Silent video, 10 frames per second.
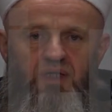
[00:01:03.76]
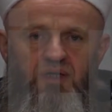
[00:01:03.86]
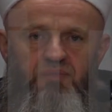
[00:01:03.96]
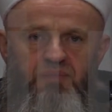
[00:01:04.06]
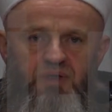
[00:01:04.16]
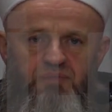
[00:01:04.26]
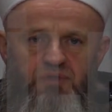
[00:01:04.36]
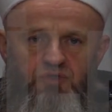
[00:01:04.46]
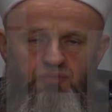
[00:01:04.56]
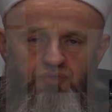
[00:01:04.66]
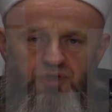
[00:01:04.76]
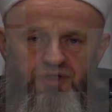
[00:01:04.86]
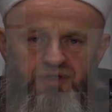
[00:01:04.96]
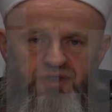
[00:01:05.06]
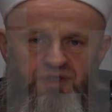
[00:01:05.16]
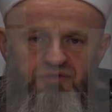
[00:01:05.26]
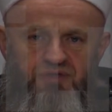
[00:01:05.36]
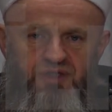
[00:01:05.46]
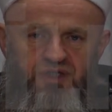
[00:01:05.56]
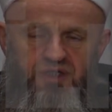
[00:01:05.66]
yapmak mecburiyetinde
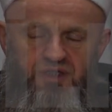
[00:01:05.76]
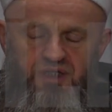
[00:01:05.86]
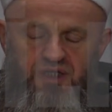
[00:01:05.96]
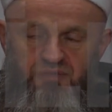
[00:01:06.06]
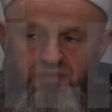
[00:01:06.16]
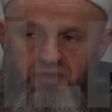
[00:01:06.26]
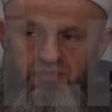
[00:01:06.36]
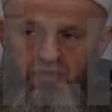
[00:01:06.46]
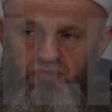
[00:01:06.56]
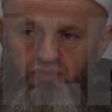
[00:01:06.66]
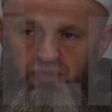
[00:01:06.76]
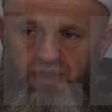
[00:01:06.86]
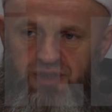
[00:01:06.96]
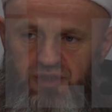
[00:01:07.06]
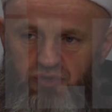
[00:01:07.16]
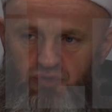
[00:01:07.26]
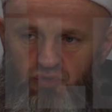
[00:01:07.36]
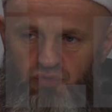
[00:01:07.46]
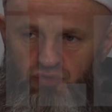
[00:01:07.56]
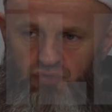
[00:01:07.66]
ve dikkat etmek mecburiyetinde
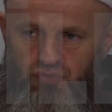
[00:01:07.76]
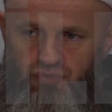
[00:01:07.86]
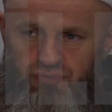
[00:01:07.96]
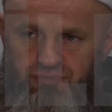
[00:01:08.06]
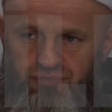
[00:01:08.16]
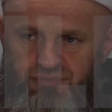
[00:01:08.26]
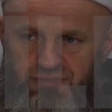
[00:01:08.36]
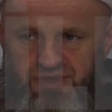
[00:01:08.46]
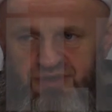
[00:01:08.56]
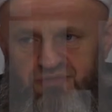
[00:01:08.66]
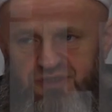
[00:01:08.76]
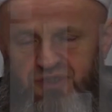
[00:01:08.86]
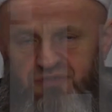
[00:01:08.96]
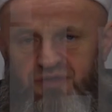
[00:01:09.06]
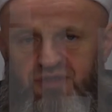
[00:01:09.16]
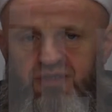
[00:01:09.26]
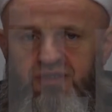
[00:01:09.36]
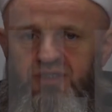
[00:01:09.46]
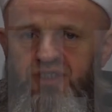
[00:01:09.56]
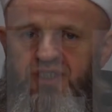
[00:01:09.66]
olduğu bir
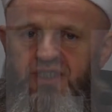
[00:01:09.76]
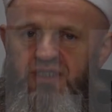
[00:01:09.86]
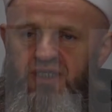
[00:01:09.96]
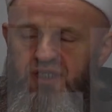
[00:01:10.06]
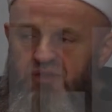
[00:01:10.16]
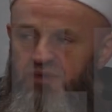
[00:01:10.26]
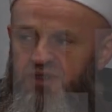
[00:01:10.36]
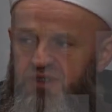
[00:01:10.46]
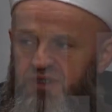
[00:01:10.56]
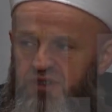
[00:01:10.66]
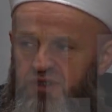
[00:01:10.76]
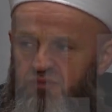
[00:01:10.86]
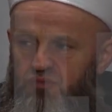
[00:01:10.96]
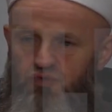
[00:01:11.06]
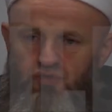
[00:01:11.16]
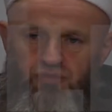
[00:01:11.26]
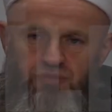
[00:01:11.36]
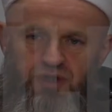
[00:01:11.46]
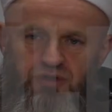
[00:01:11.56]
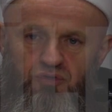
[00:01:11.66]
vazifedir. Zira namazsız
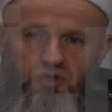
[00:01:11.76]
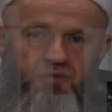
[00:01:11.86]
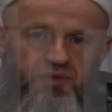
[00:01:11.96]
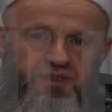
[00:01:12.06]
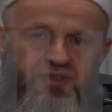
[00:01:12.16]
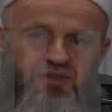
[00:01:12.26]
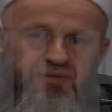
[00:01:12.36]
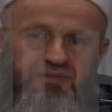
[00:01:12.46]
Müslüman olamaz